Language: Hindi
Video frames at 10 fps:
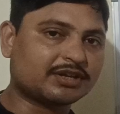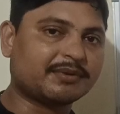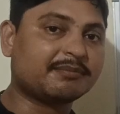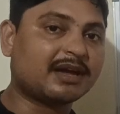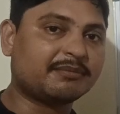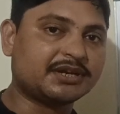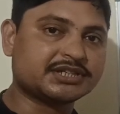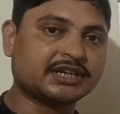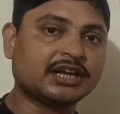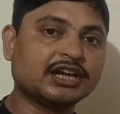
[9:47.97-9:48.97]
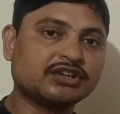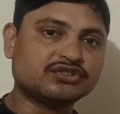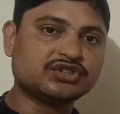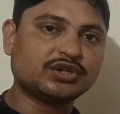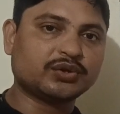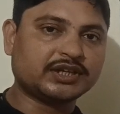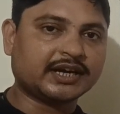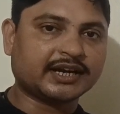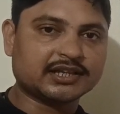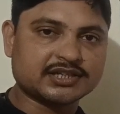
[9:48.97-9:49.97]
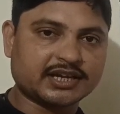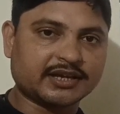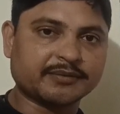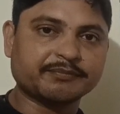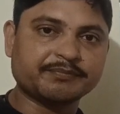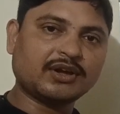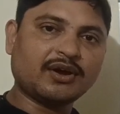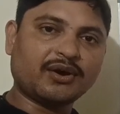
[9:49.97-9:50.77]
उस समय वाइब्रेशन जीरो दिखाना चाहिए